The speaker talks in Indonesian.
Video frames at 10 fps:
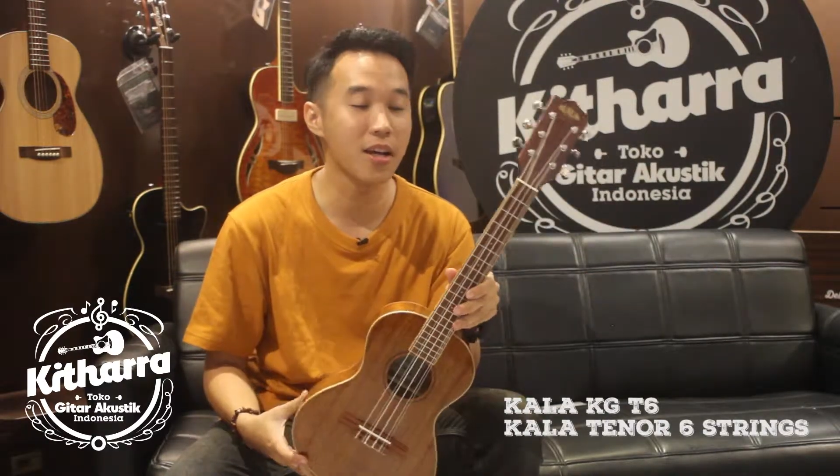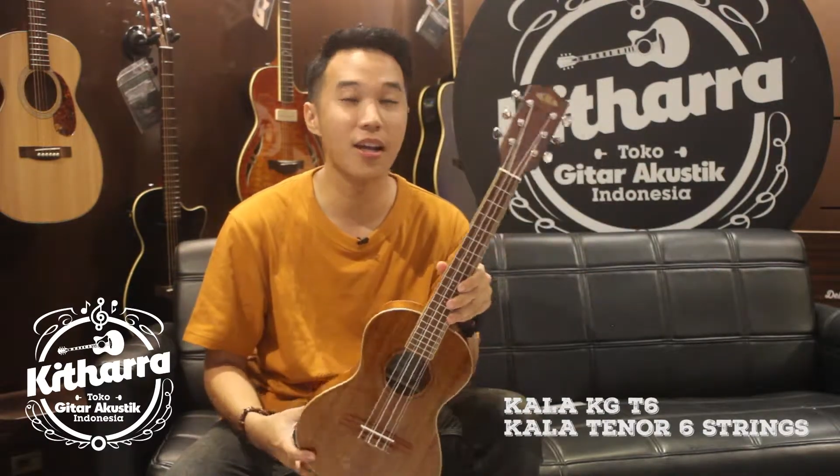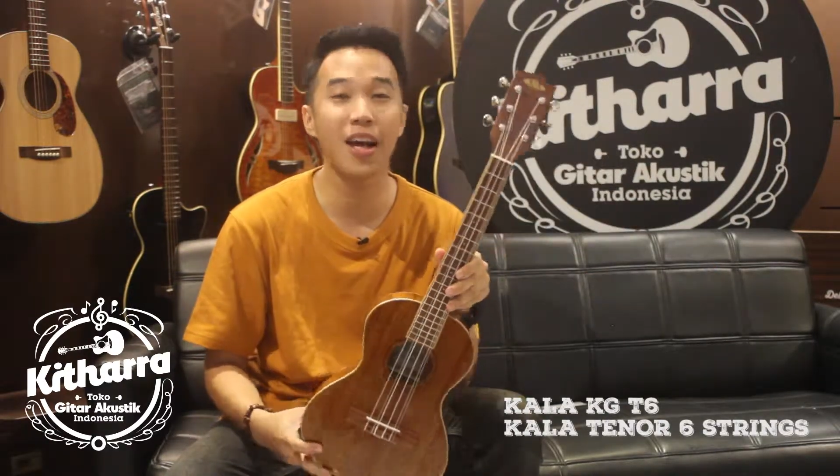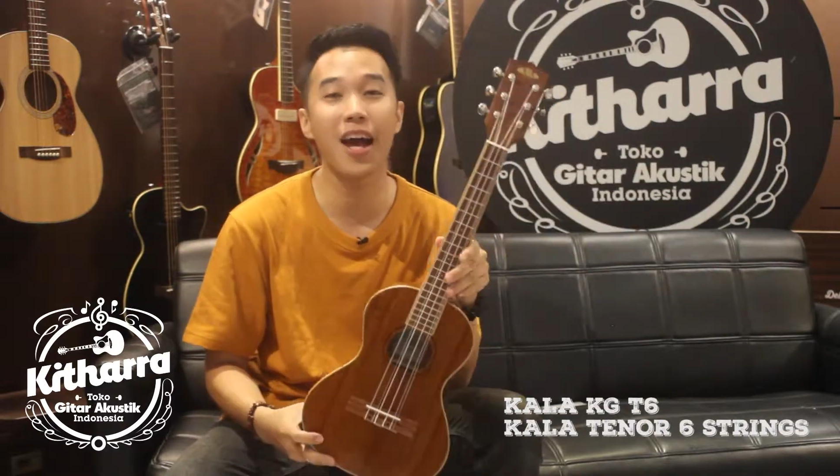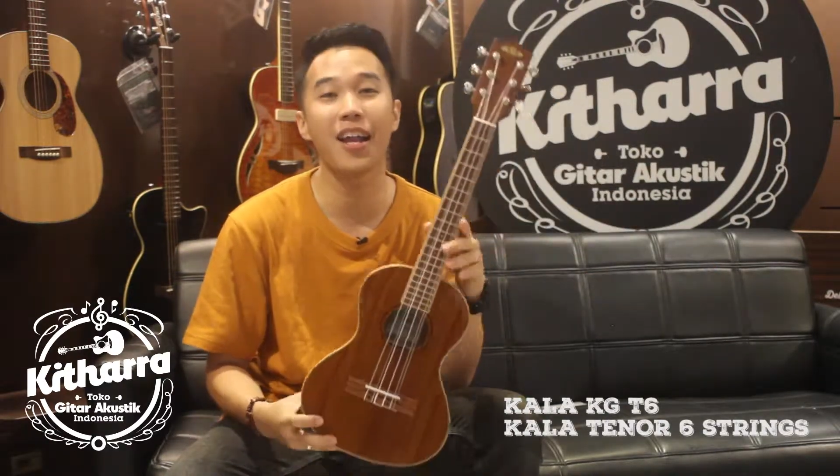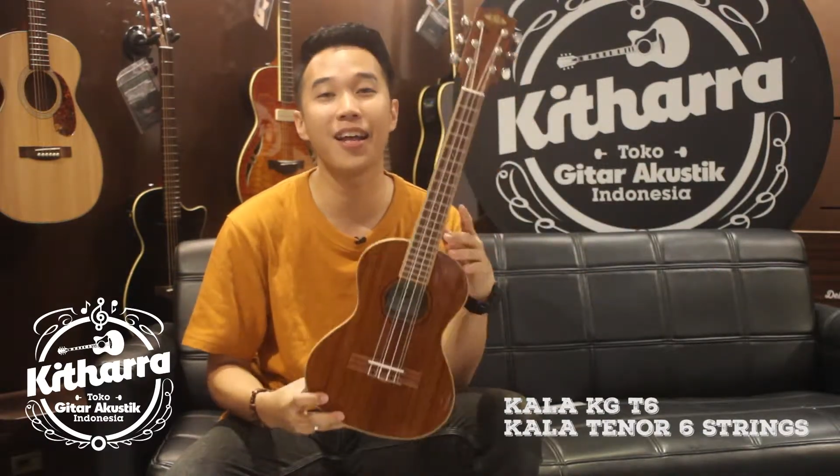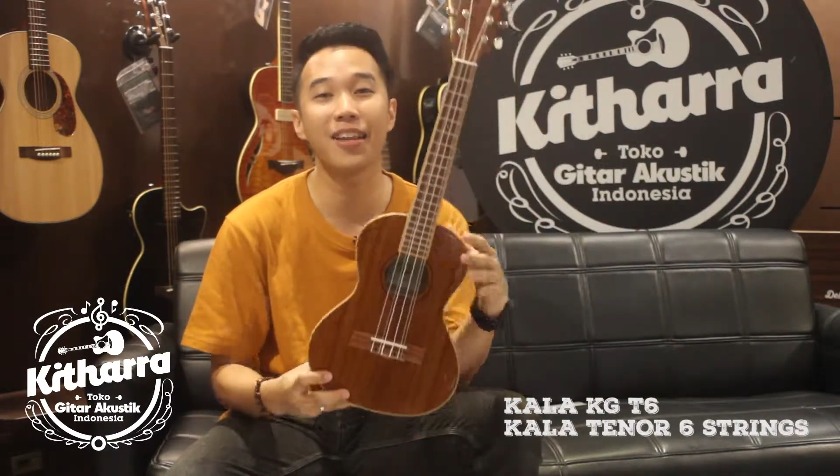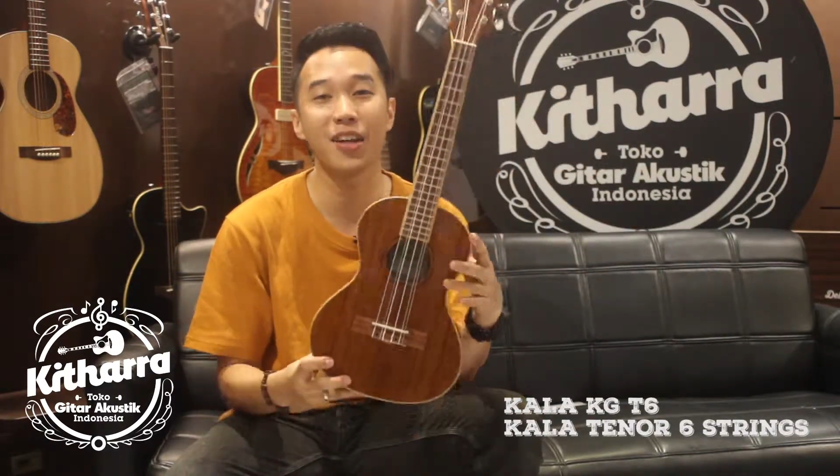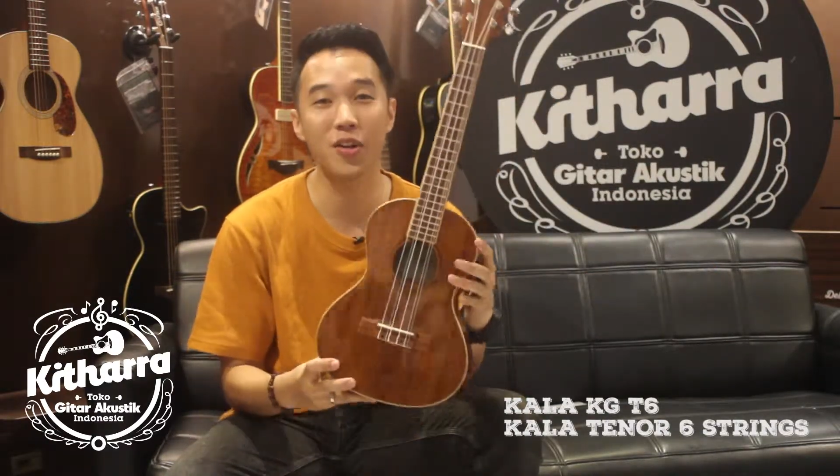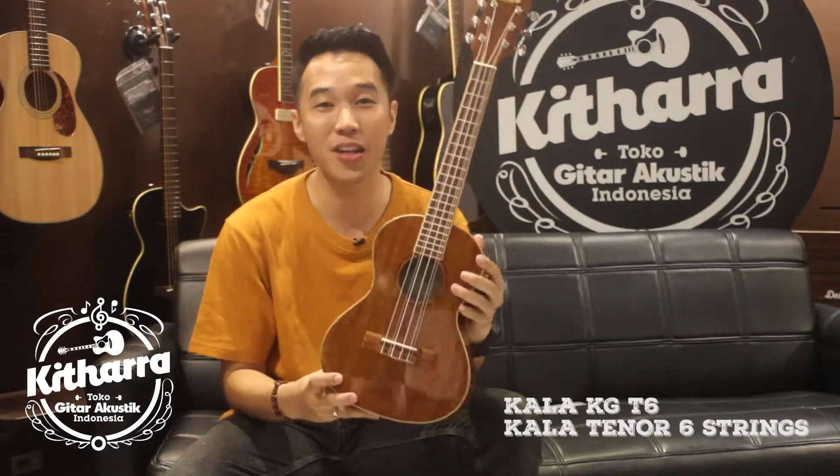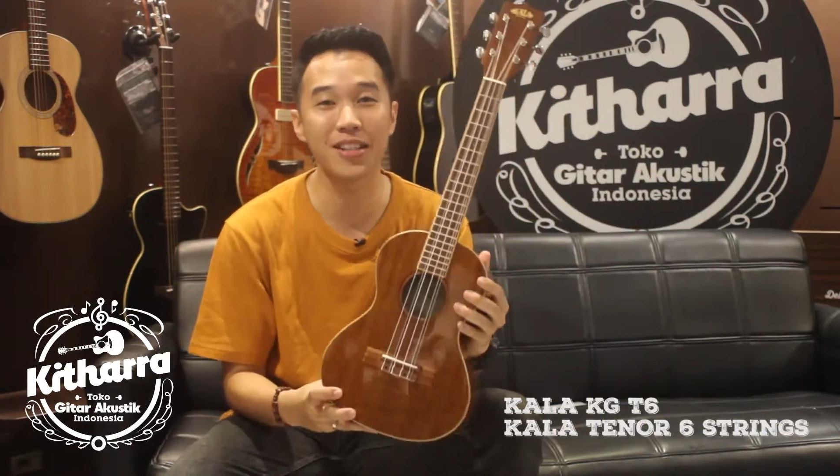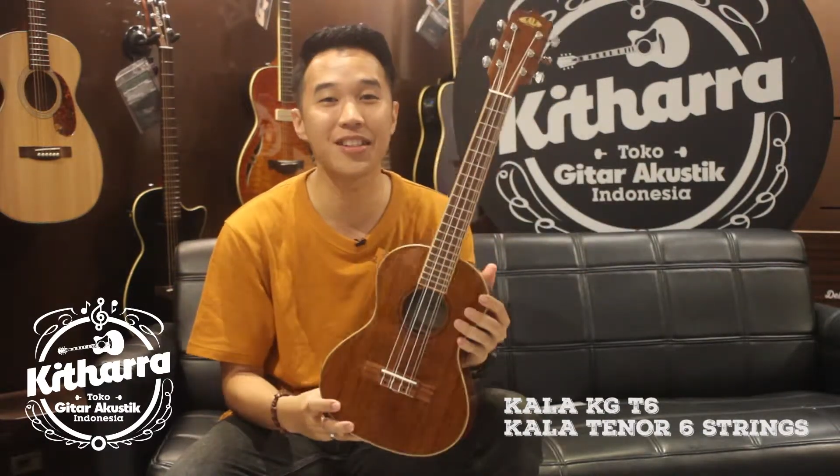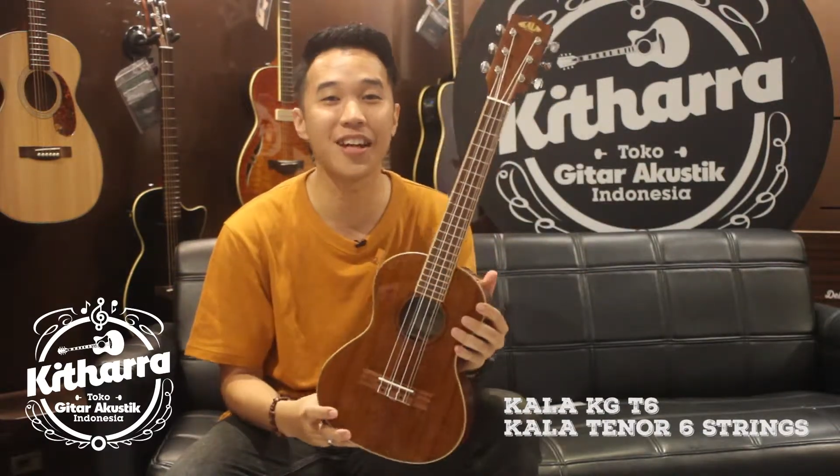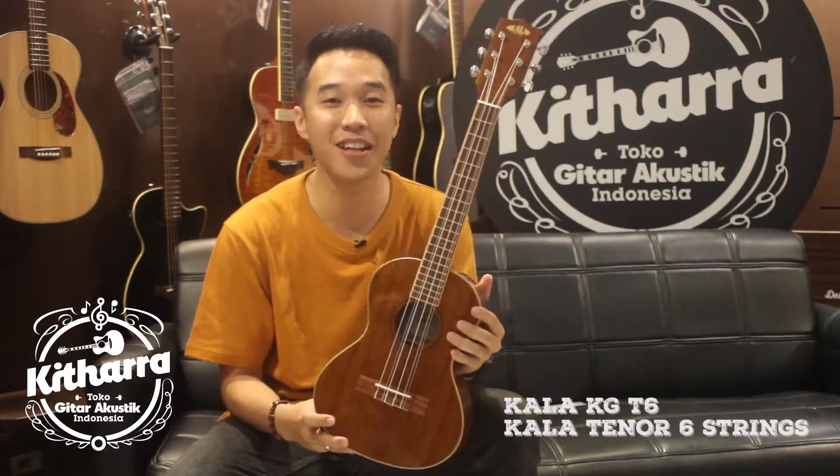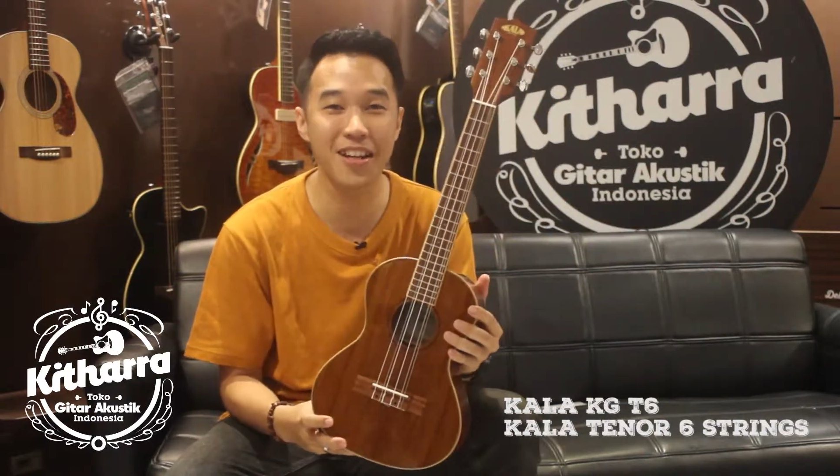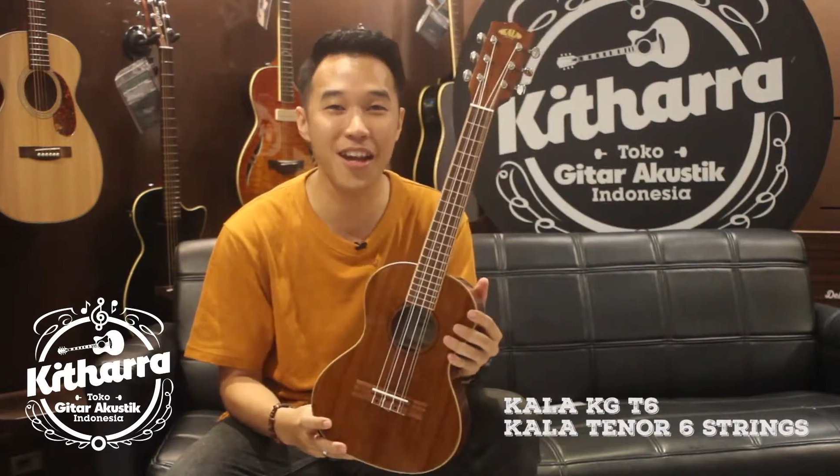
adalah kala tenor yang senarnya